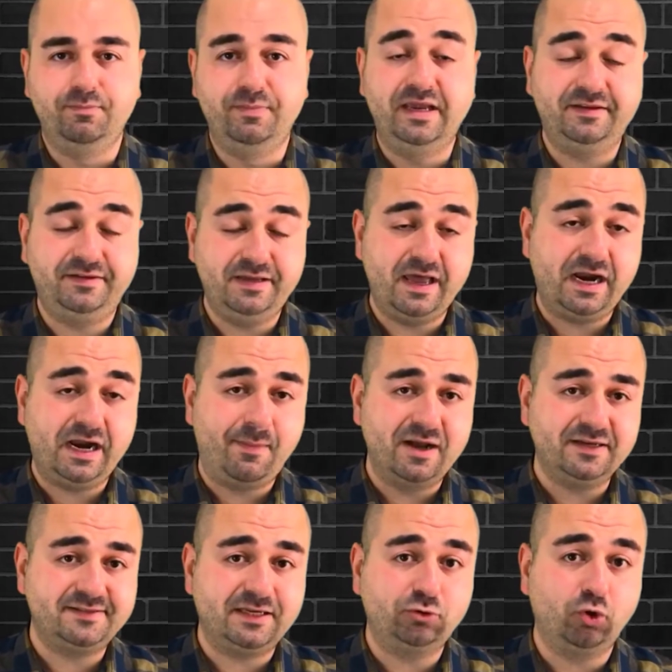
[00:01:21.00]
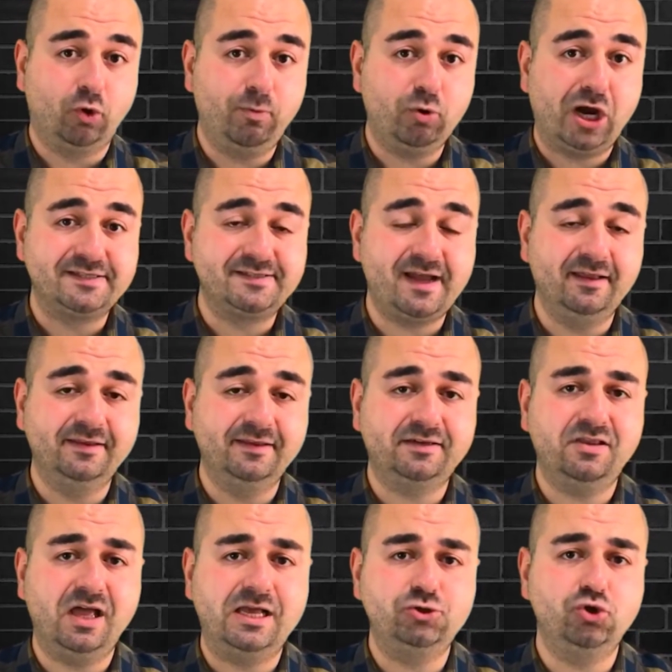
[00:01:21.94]
Bir diğer amaçsa topu
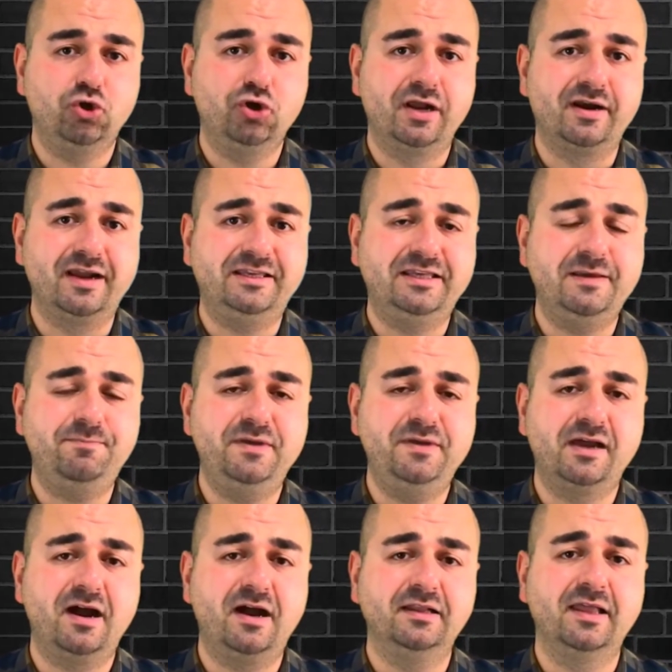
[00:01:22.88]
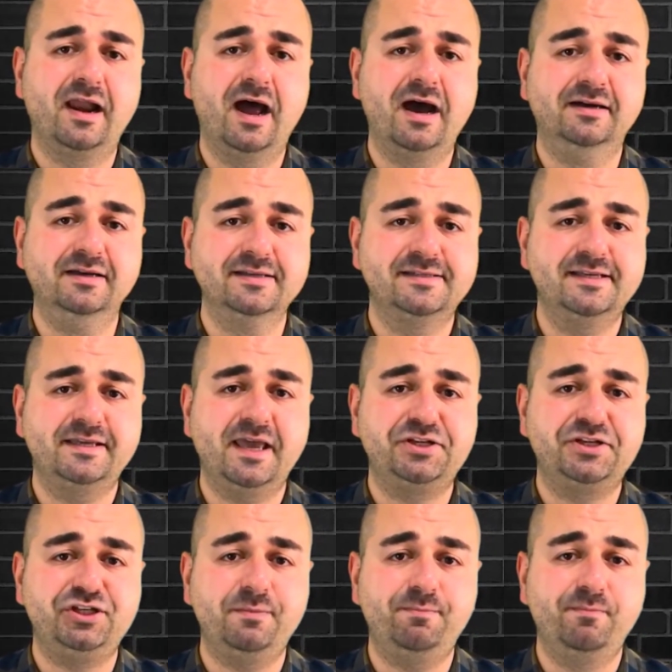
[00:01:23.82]
kazandıktan sonra rakip yara alana hızlı
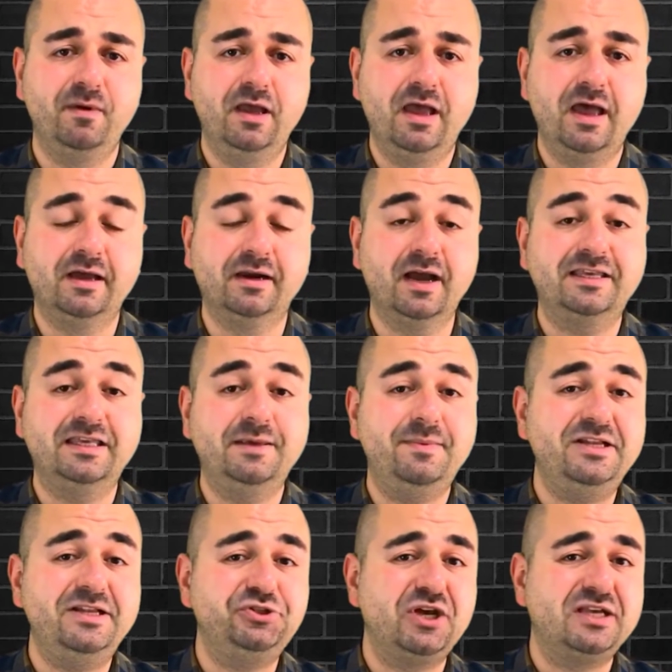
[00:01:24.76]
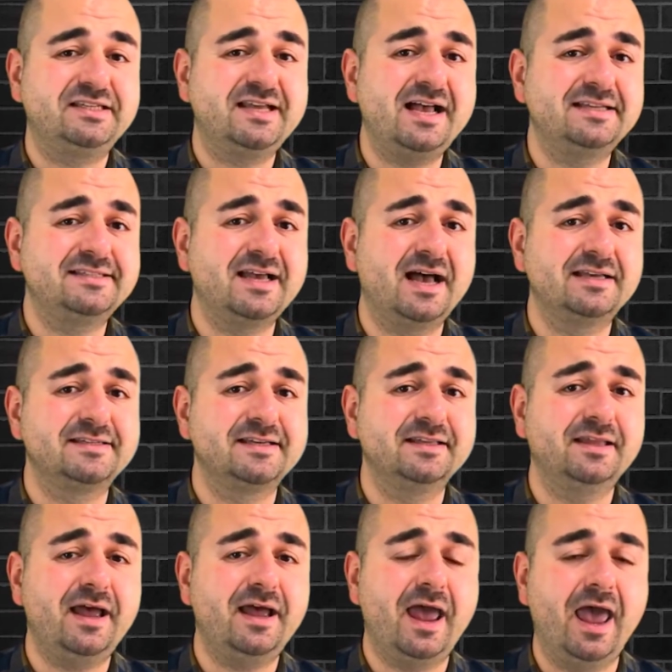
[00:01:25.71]
geçip rakibin ceza
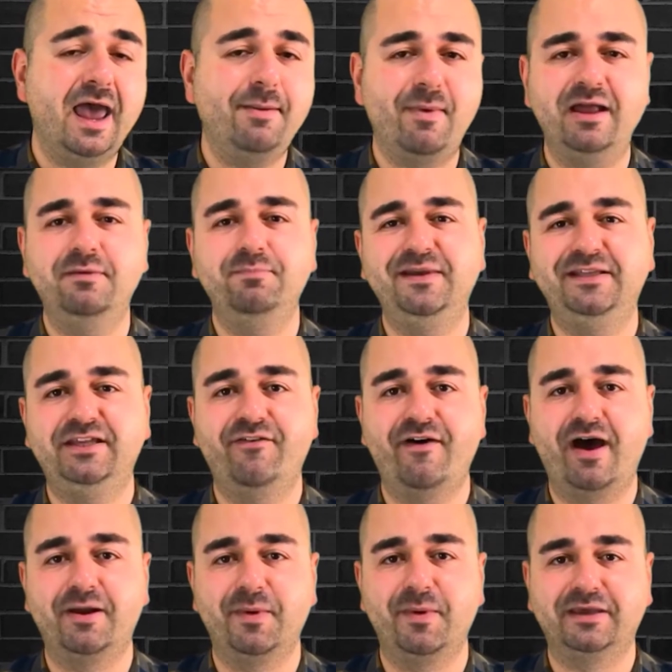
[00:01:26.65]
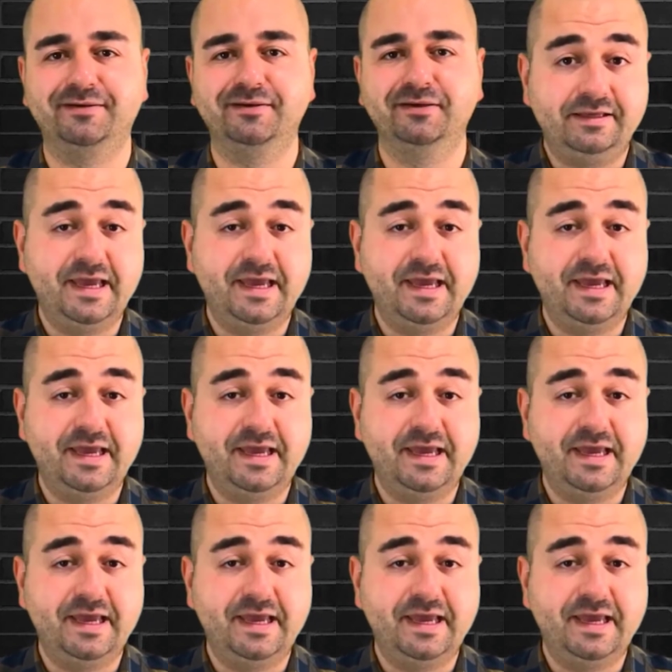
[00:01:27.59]
sahasında hemen biti vermek.